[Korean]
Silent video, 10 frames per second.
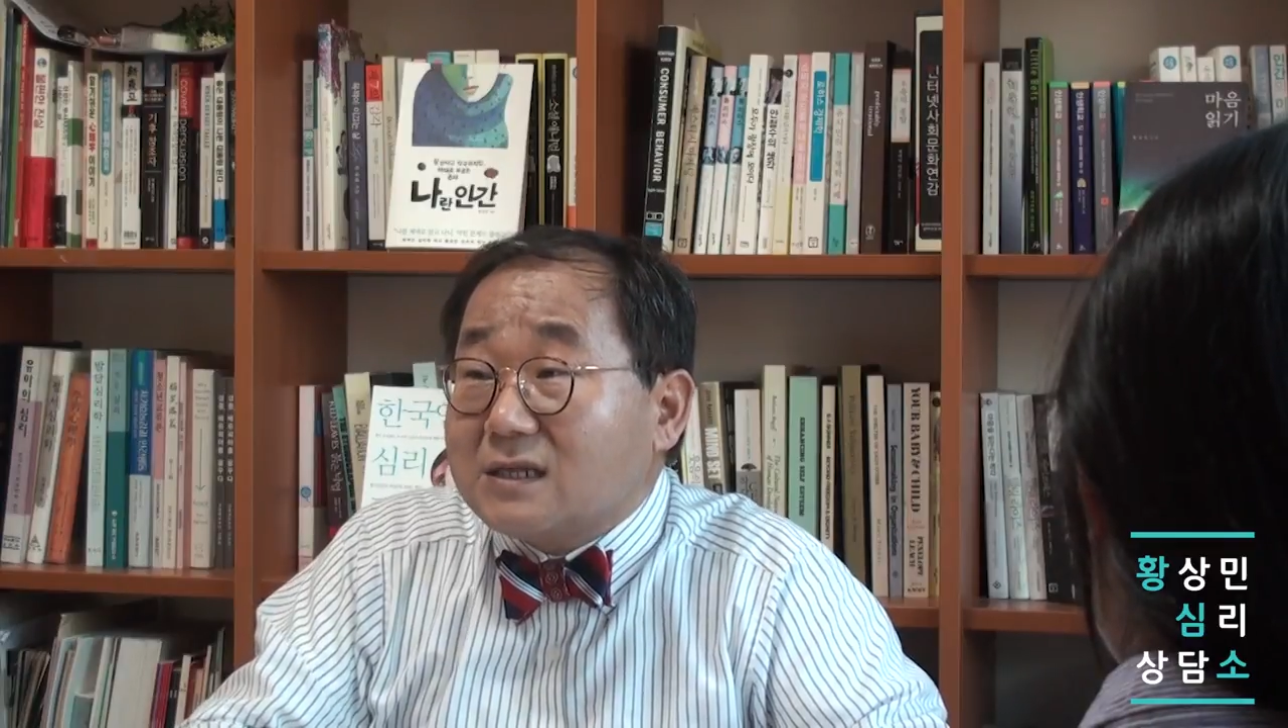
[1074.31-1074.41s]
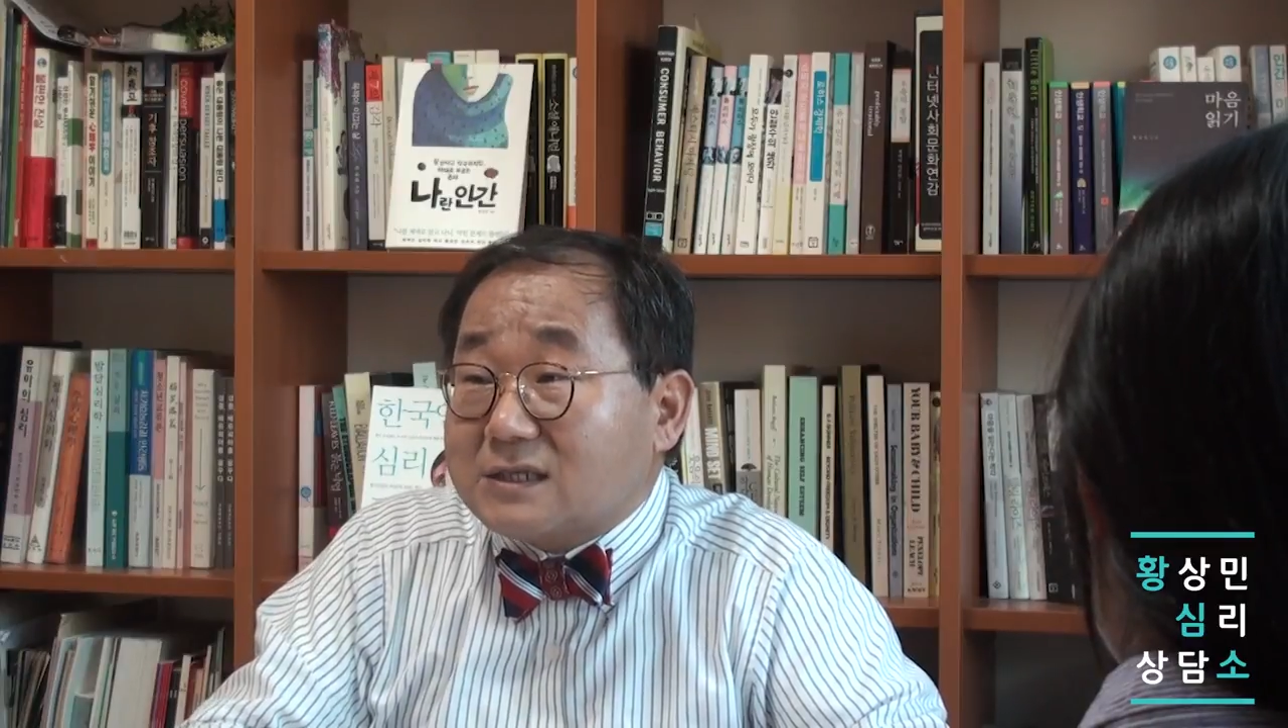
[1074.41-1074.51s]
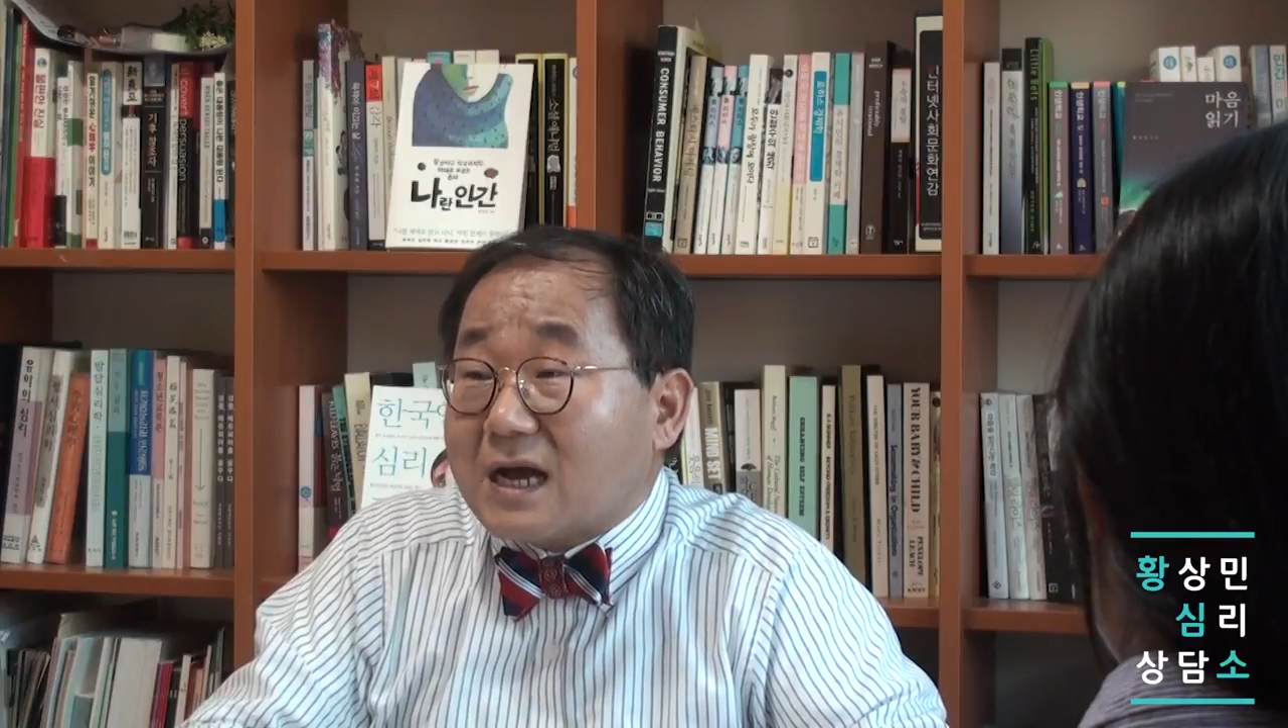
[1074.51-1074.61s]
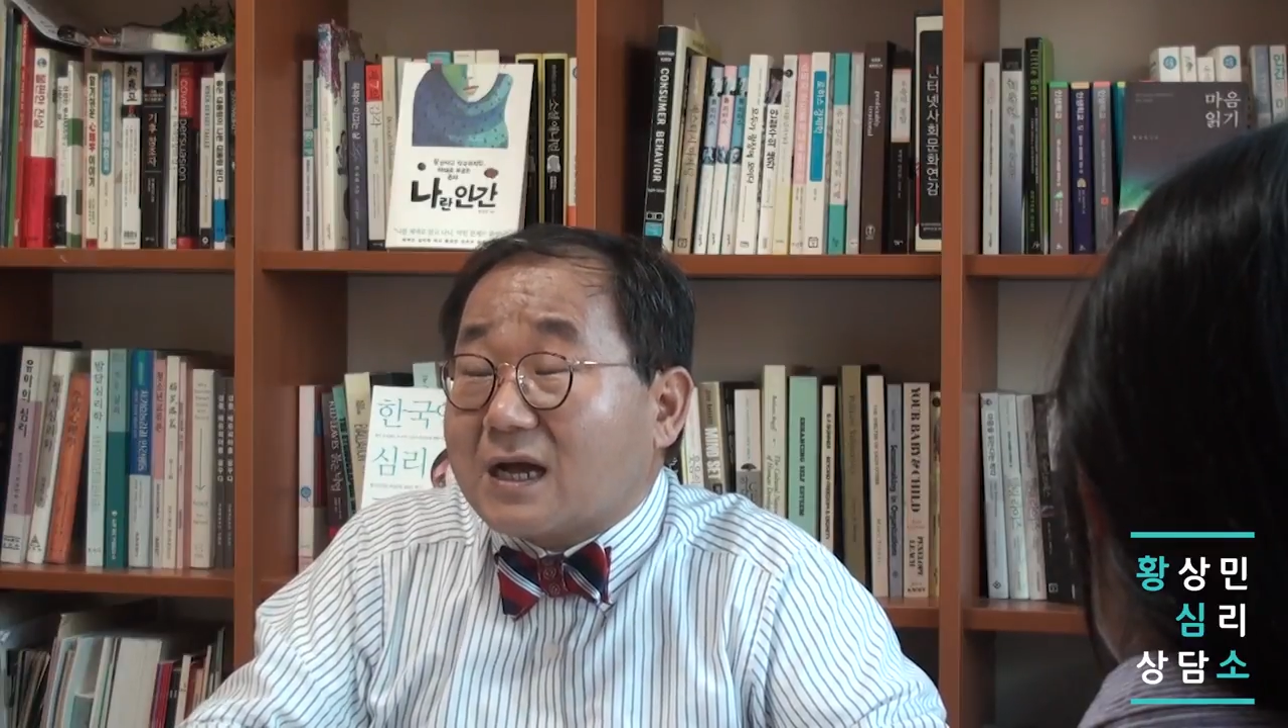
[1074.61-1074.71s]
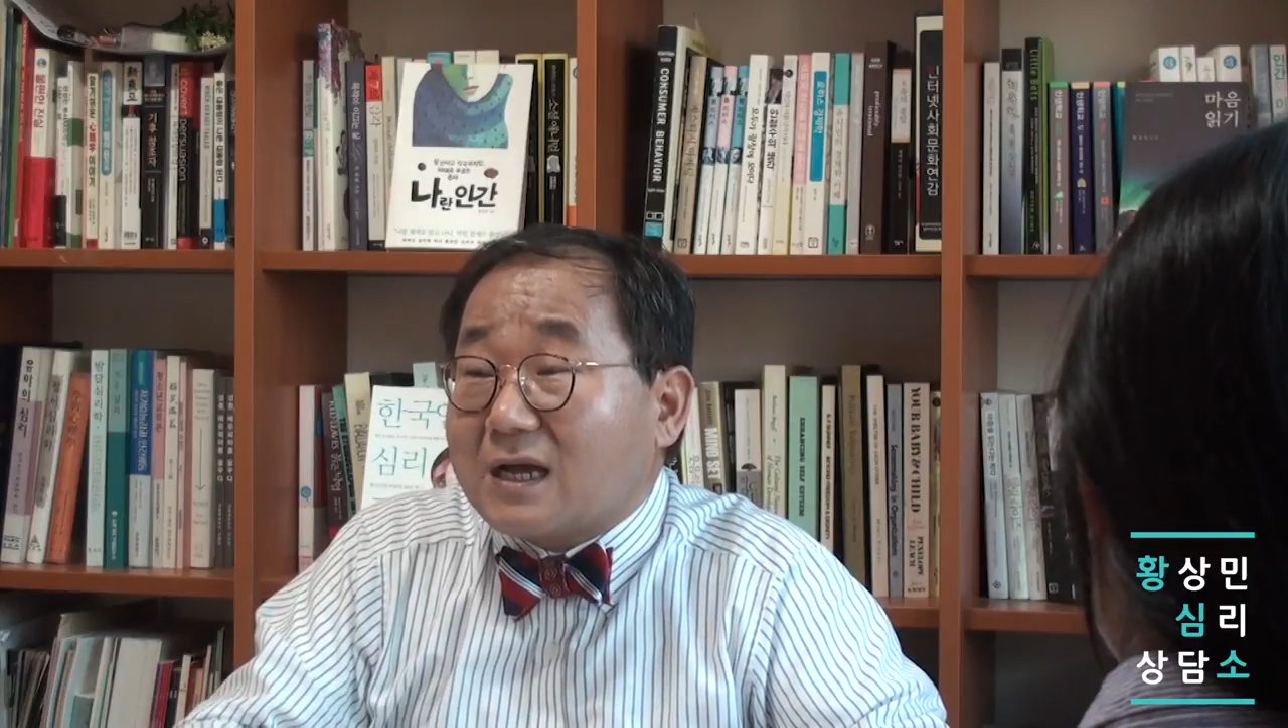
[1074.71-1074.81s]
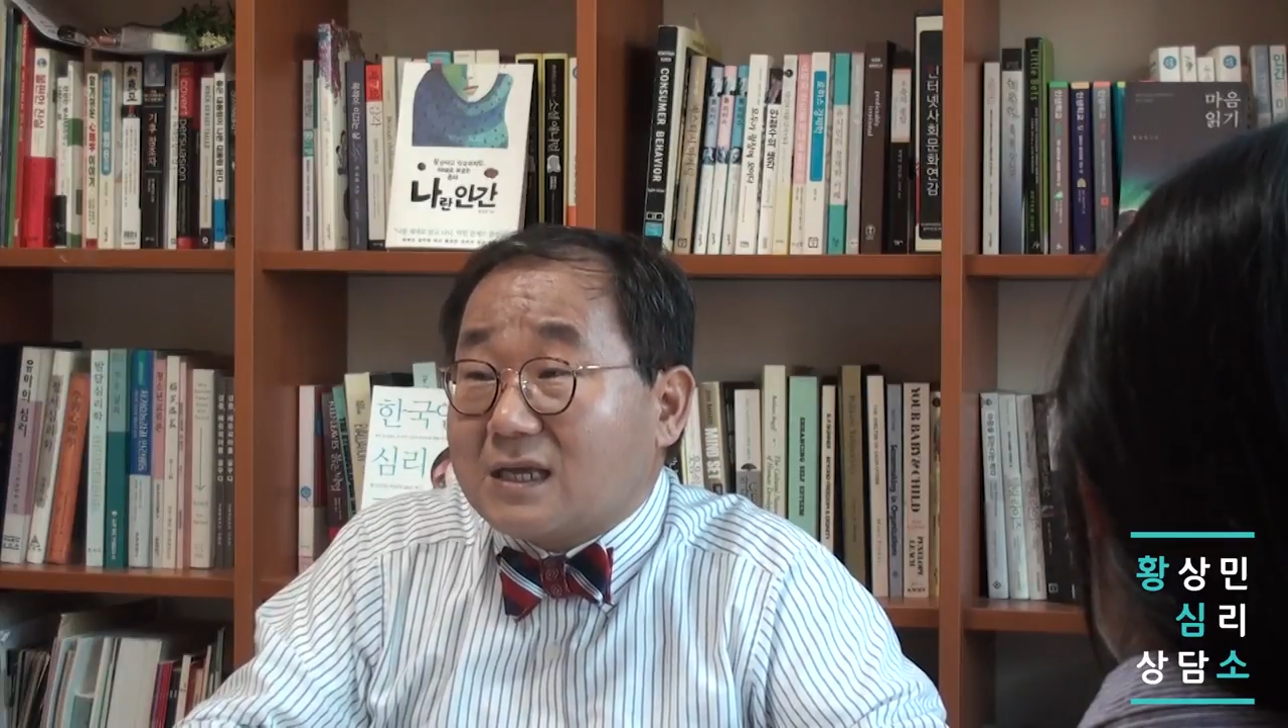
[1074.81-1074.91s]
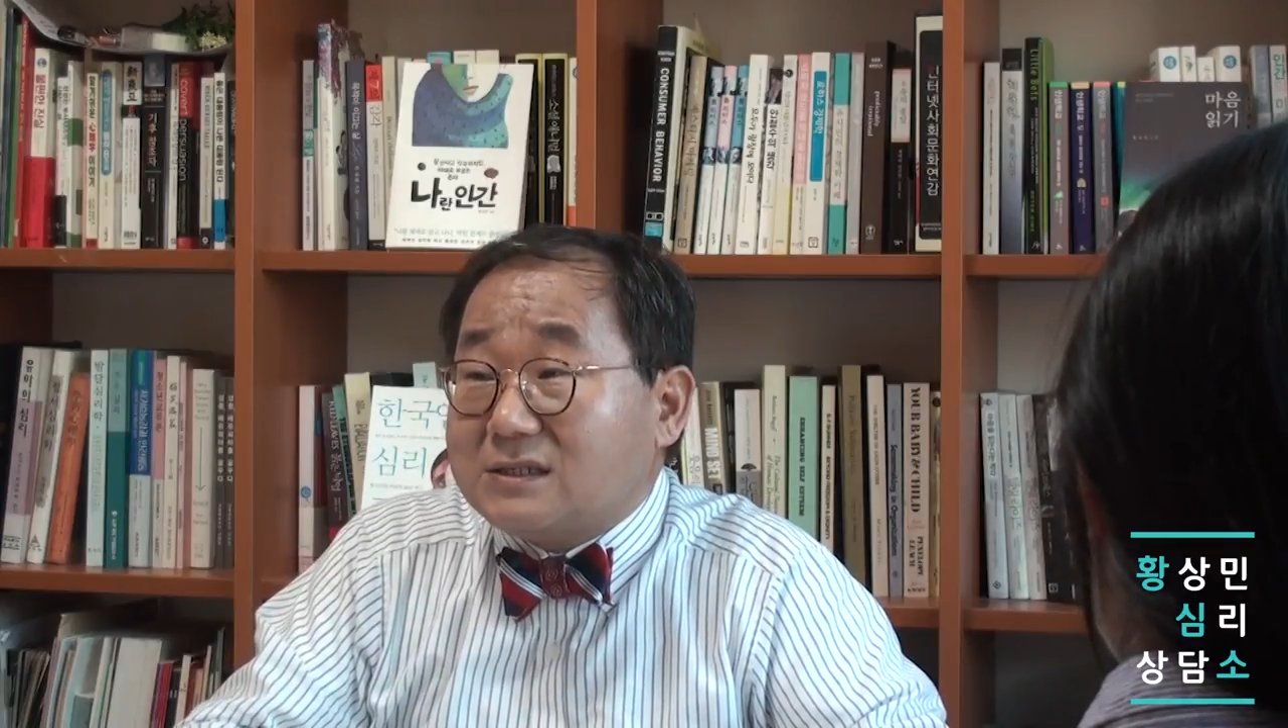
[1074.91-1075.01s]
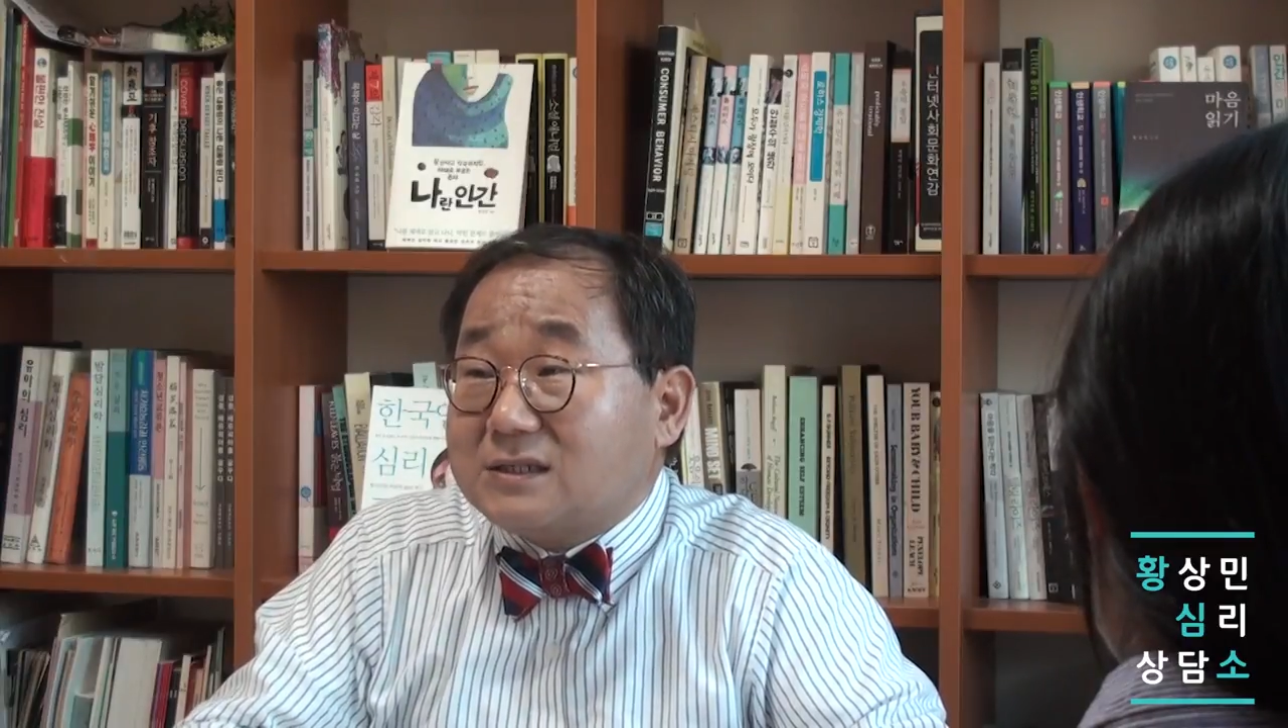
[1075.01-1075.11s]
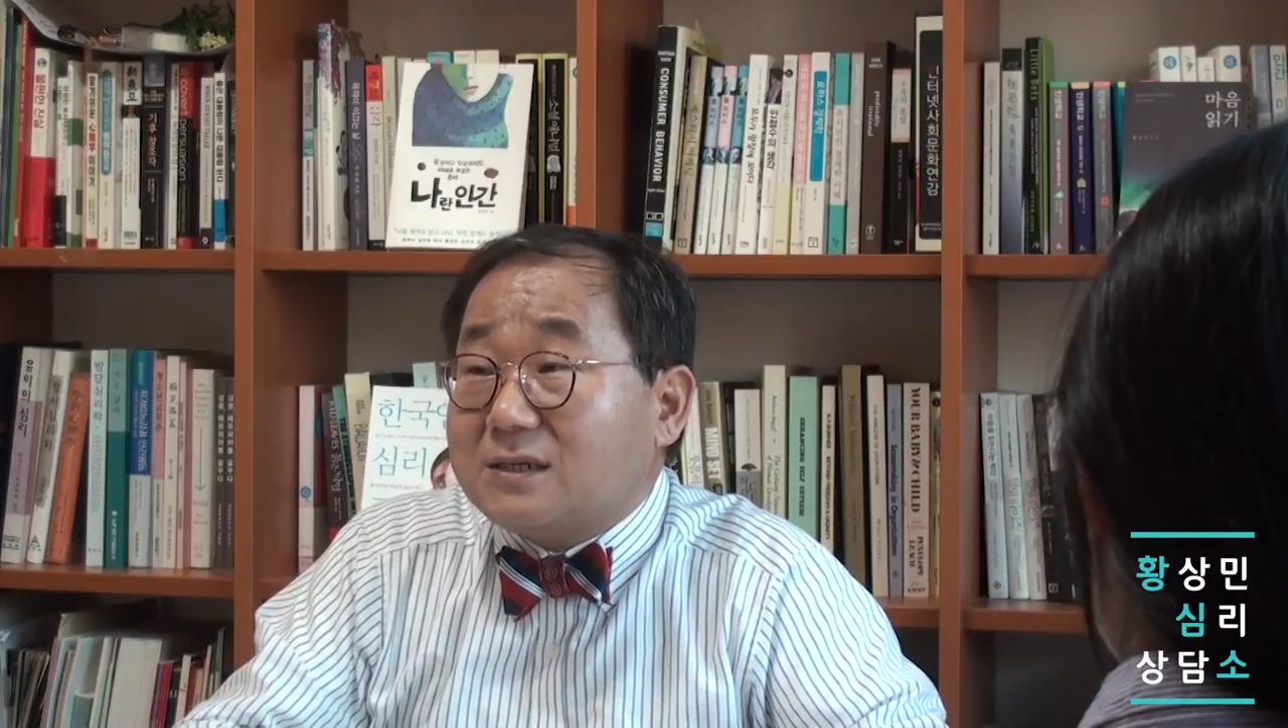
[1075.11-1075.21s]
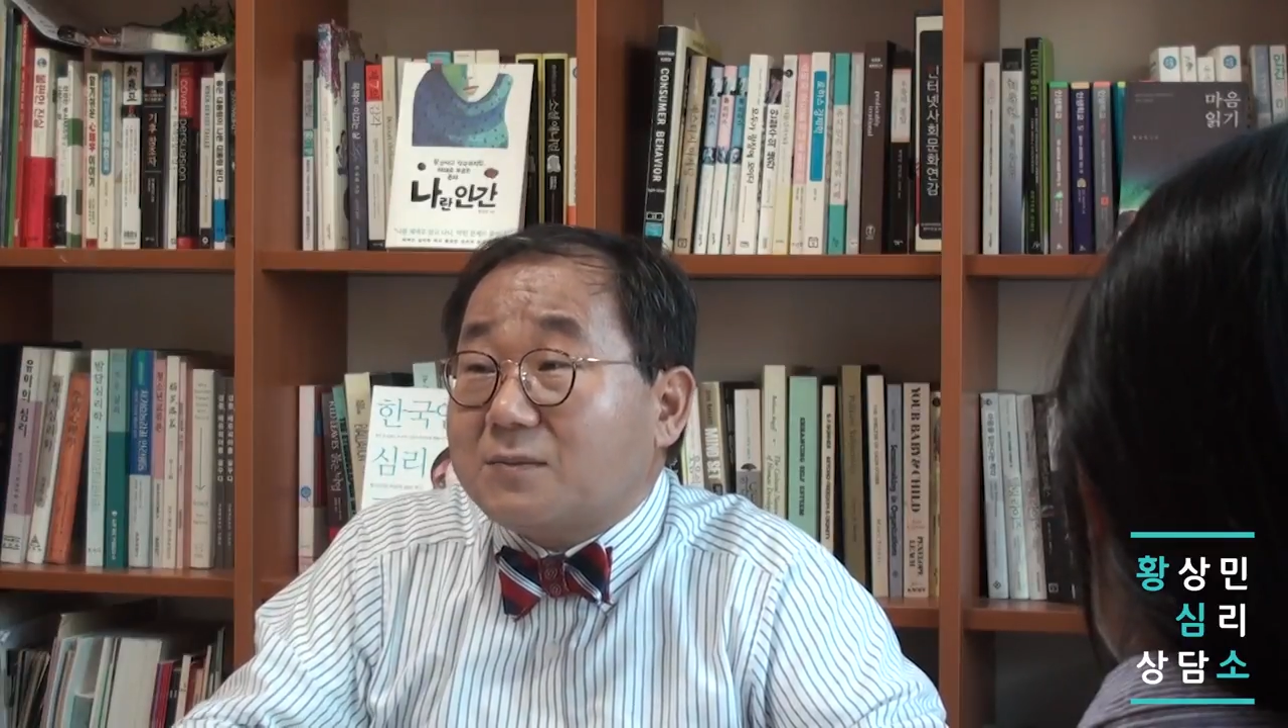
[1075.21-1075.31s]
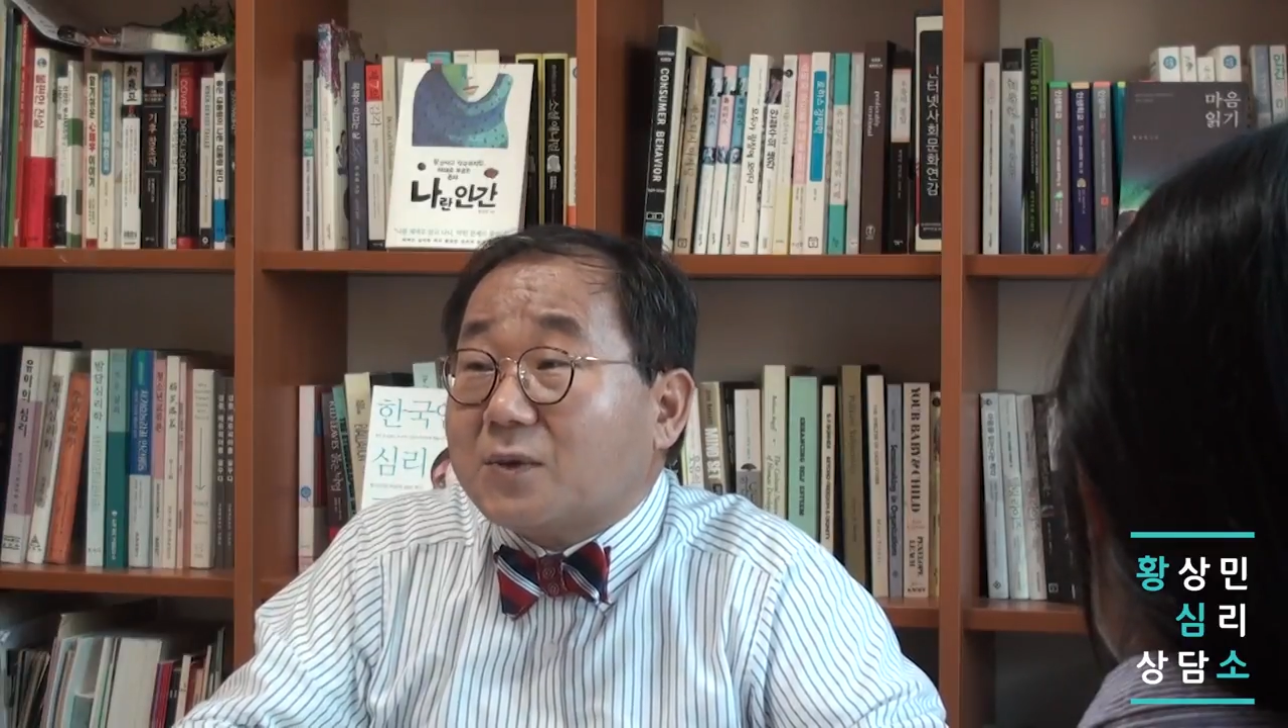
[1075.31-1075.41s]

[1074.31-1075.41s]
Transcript: 정확하게 인식을